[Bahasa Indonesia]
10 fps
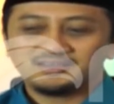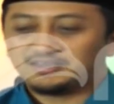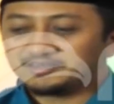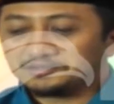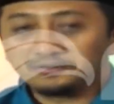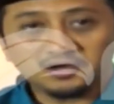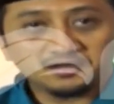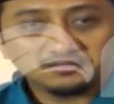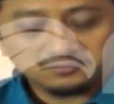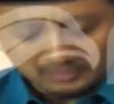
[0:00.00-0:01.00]
Ente
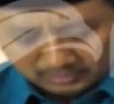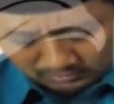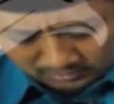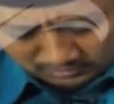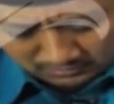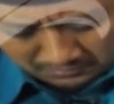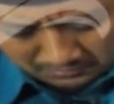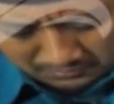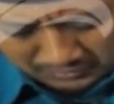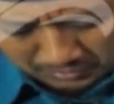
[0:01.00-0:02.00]
doa, ya Allah,
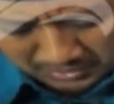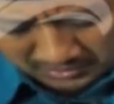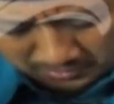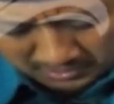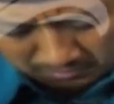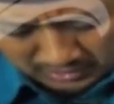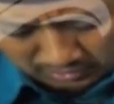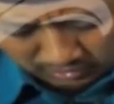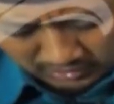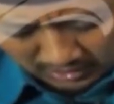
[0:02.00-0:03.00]
mudah-mudahan saya bisa beli
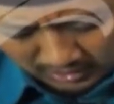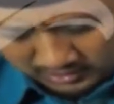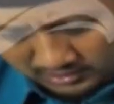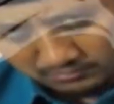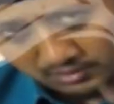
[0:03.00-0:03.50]
kontrakan ini.